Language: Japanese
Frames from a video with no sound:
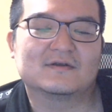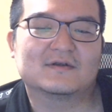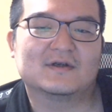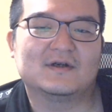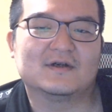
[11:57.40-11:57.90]

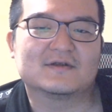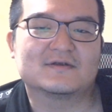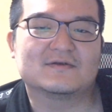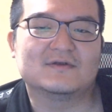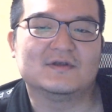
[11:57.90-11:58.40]
か
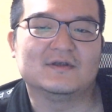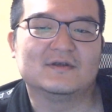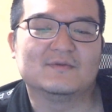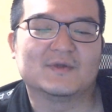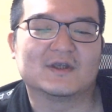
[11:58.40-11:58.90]

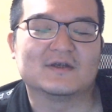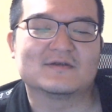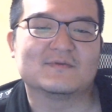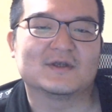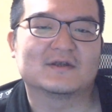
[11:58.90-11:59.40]
水まで
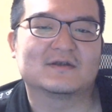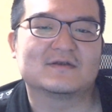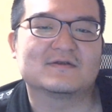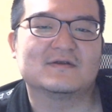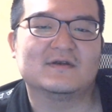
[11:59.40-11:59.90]
休みだったん
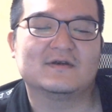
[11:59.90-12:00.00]
ですね。